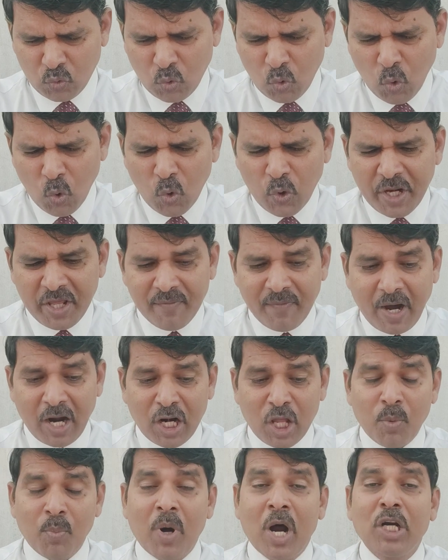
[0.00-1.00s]
கூடி
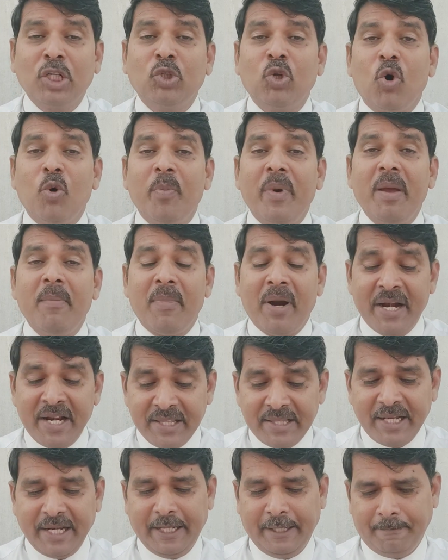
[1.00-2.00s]
வாழ மாட்டோமே
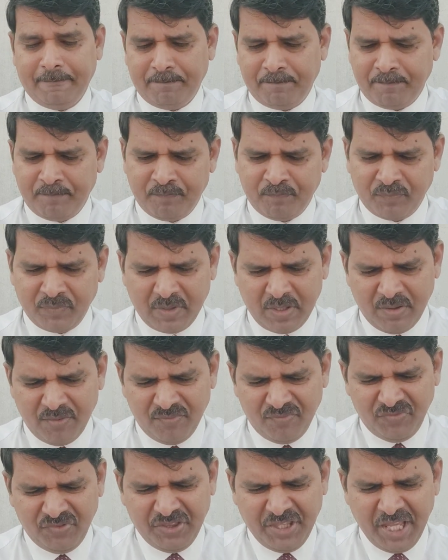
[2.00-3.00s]
மனிதனை
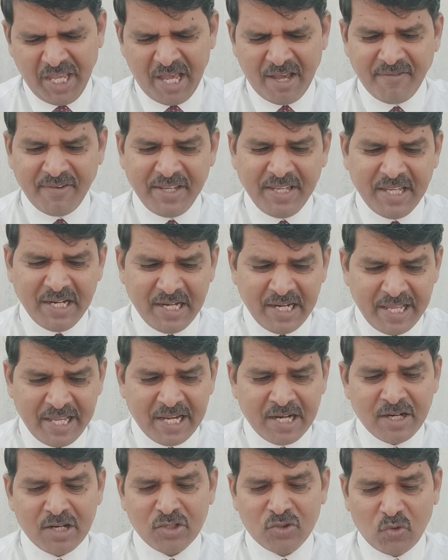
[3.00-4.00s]
தேவை இல்லை
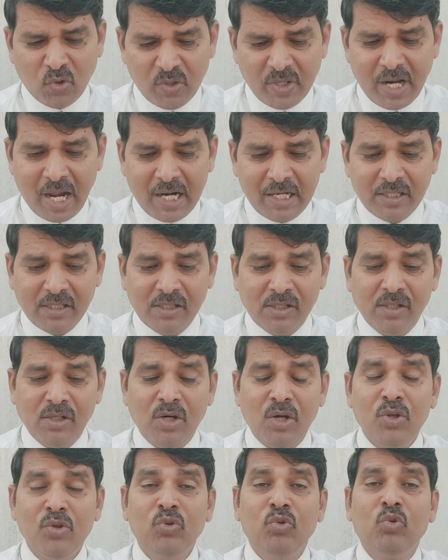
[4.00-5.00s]
என்று சொன்னால்
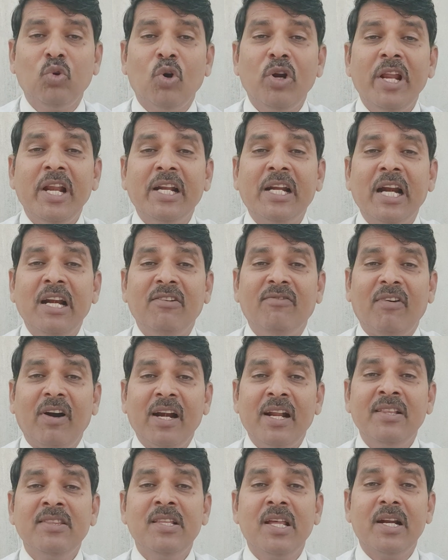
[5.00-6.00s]
தொழில்கள்
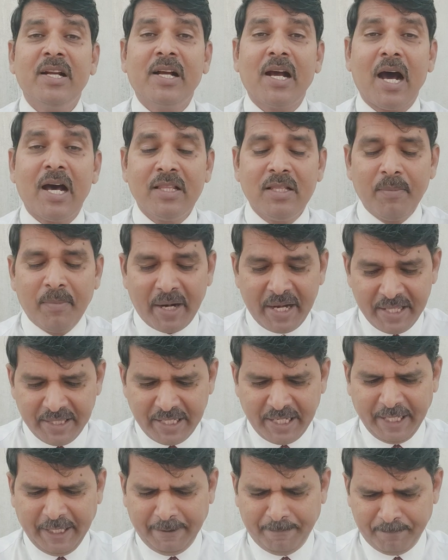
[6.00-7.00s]
வளர்ந்திருக்காது
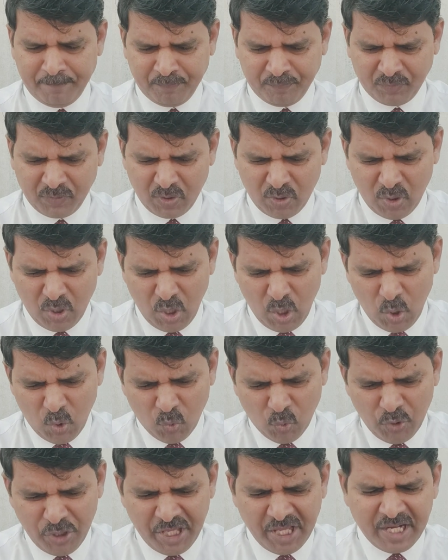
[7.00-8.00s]
மனிதனை
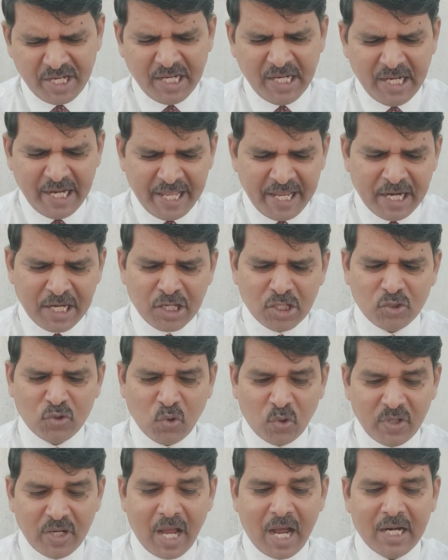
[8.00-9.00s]
உயிர் இல்லை என்று
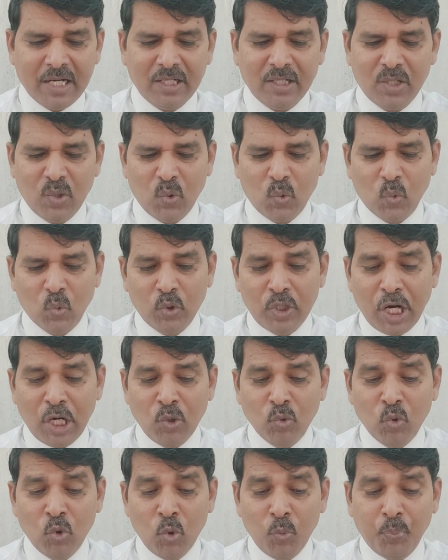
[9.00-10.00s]
சொன்னால்
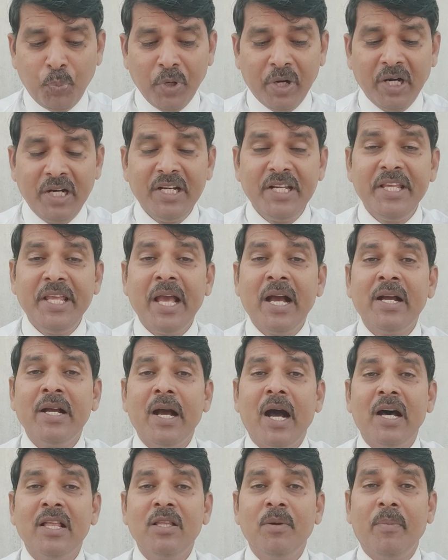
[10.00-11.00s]
உடல் உறுப்புகள்
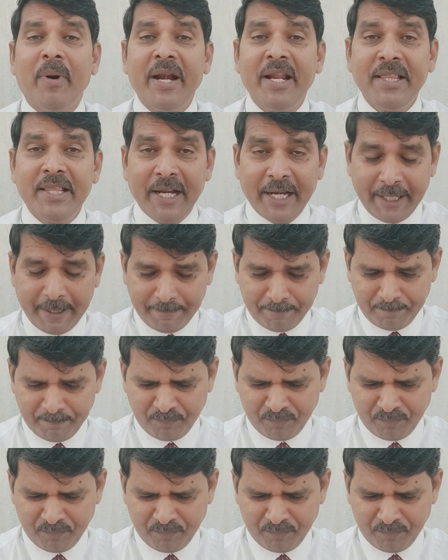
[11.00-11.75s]
இயங்காது மனிதனே